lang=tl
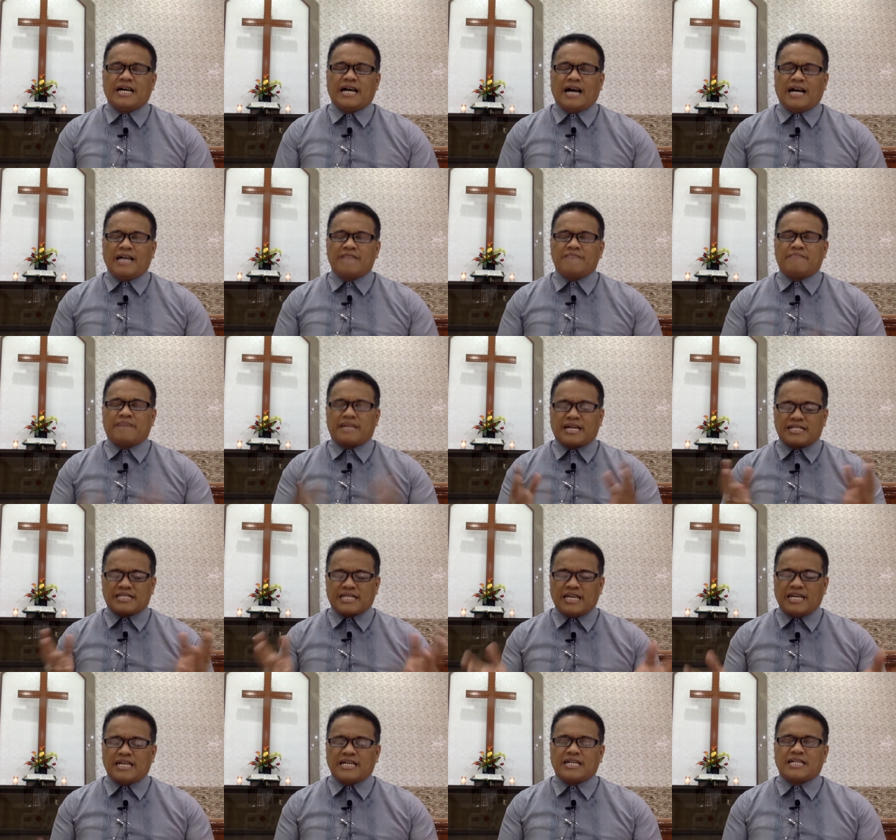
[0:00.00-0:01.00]
ay
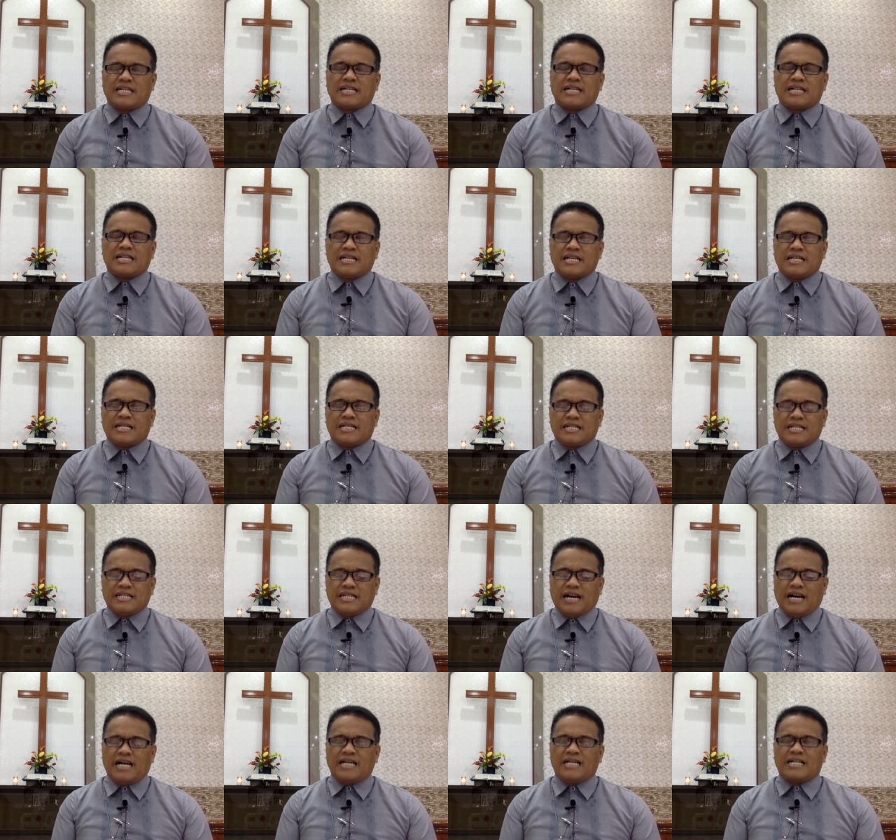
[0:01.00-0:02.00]
marating
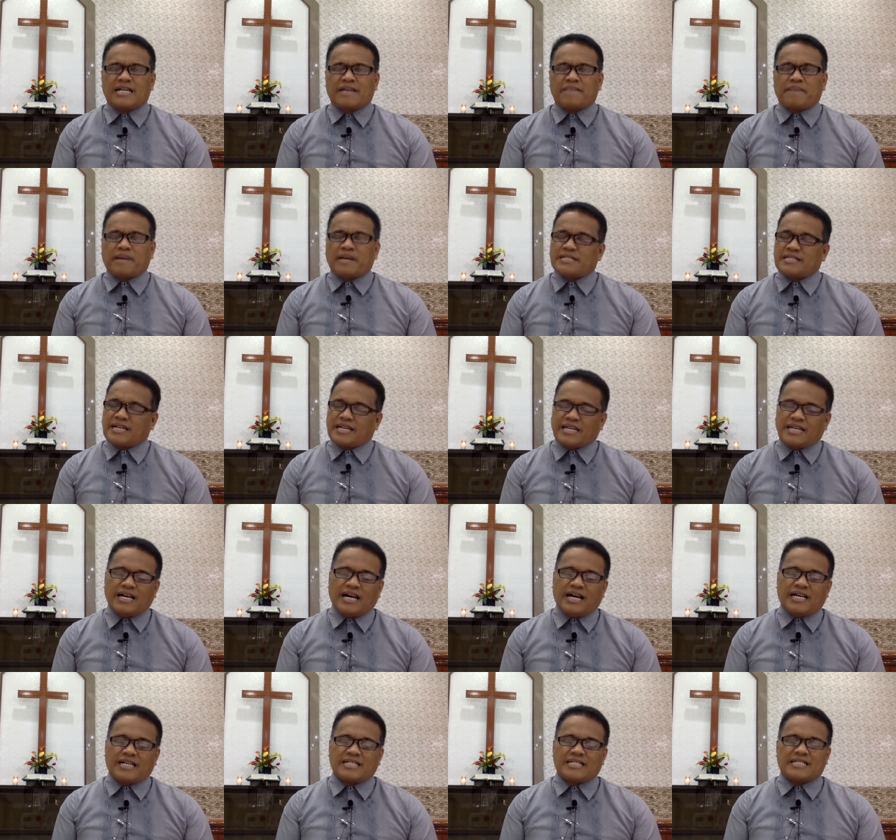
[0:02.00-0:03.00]
ng
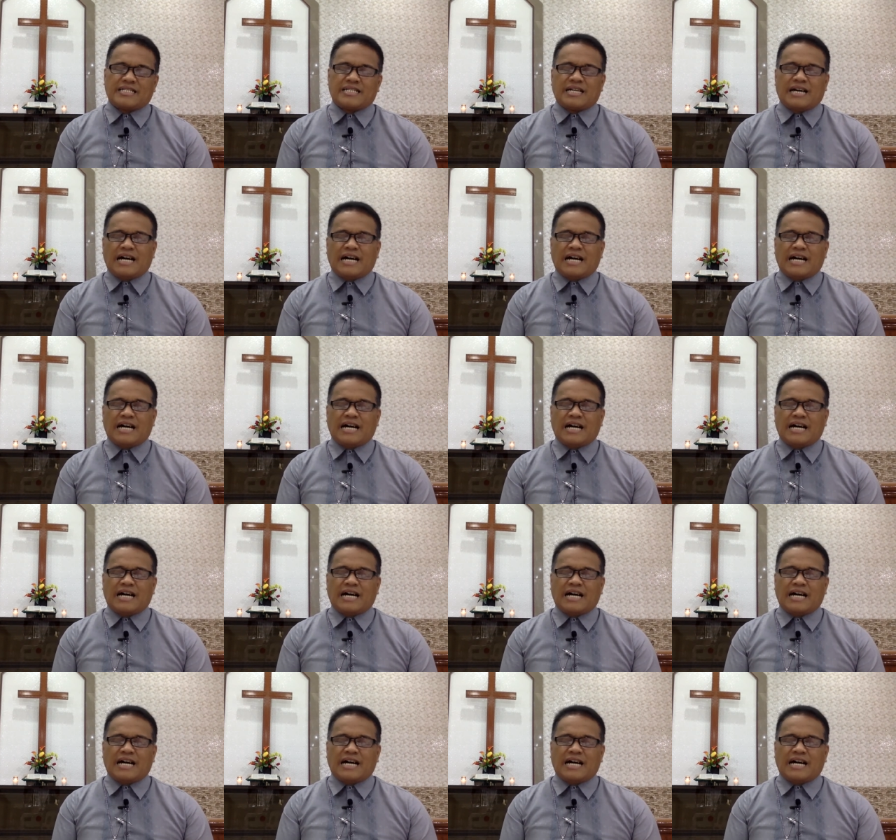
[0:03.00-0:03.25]
kapangyarihan